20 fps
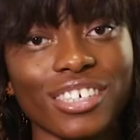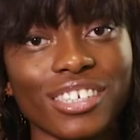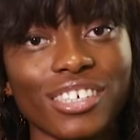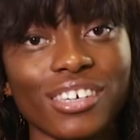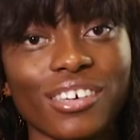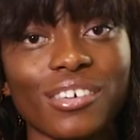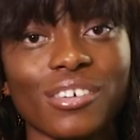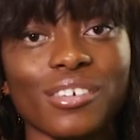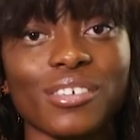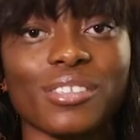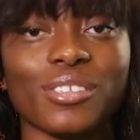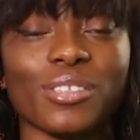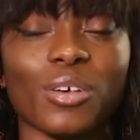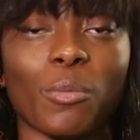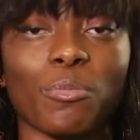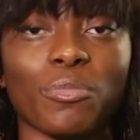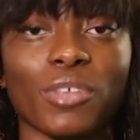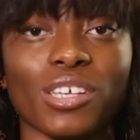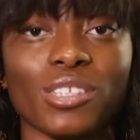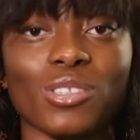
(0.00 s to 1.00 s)
drin ist,
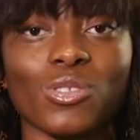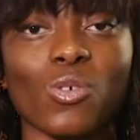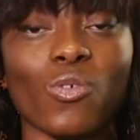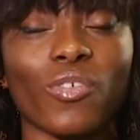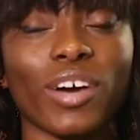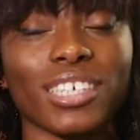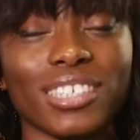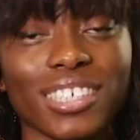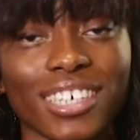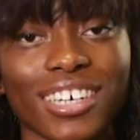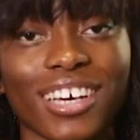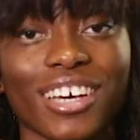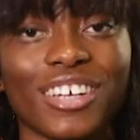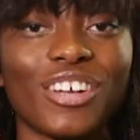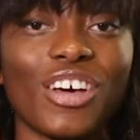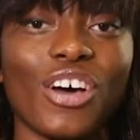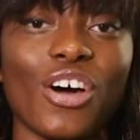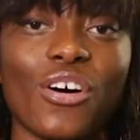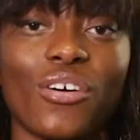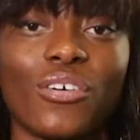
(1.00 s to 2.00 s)
ob das so weiter
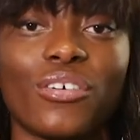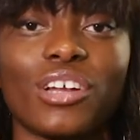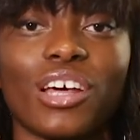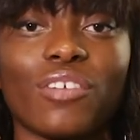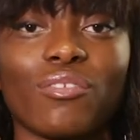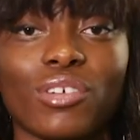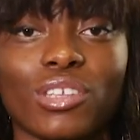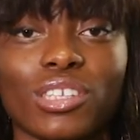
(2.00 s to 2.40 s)
kann. Und dann